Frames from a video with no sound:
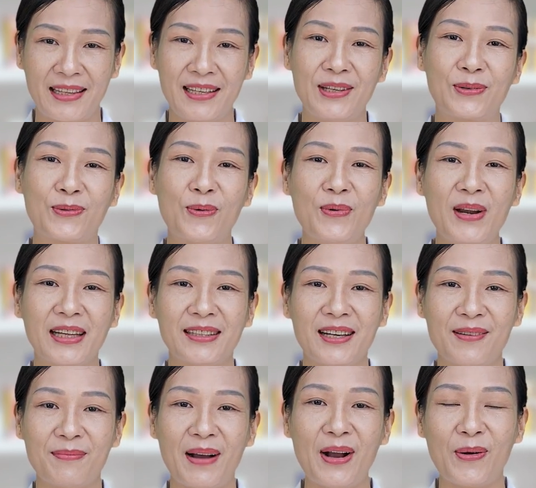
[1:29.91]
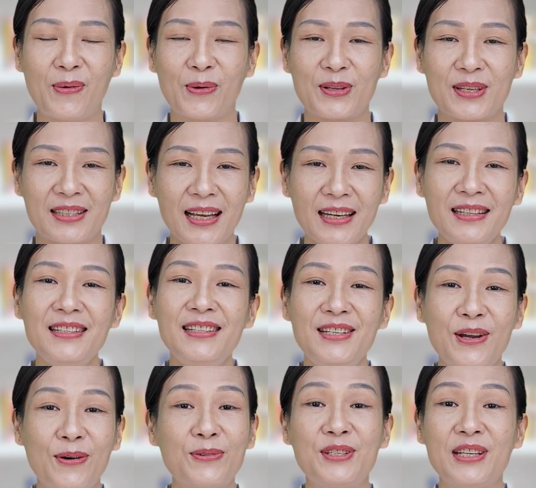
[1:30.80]
thì cũng là thắc mắc của rất
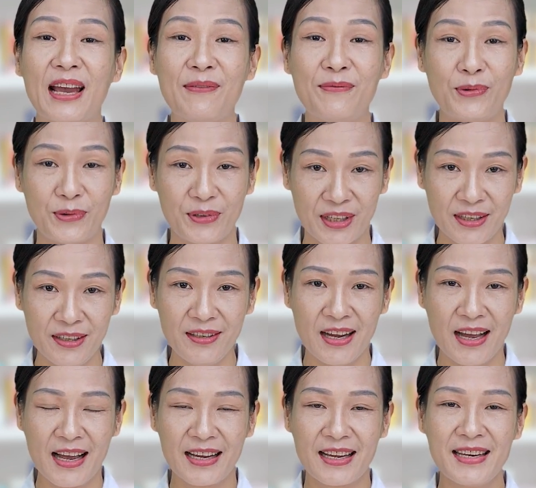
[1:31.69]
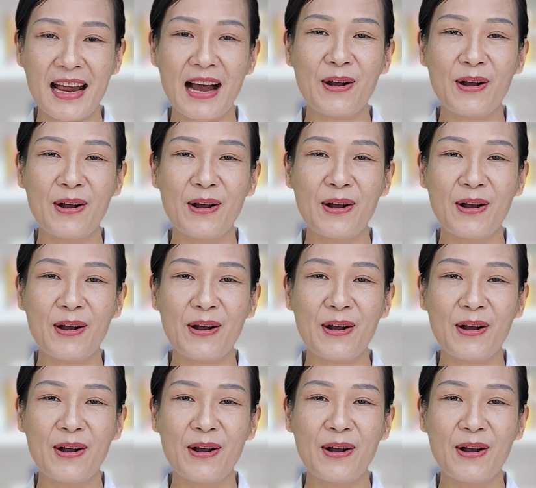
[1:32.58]
nhiều chị em phụ nữ khi